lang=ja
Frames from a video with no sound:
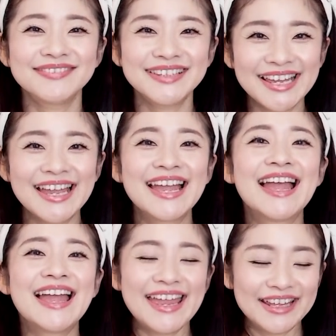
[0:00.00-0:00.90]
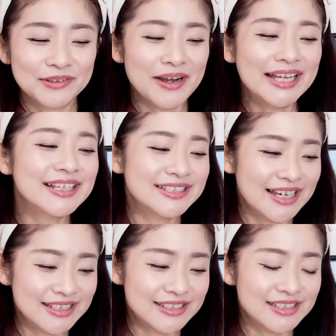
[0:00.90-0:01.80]
で、えっ、ー、と、花
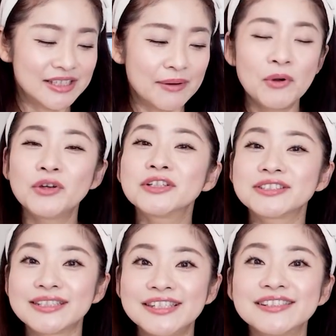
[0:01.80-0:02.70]
ちゃんについてはもう一つね、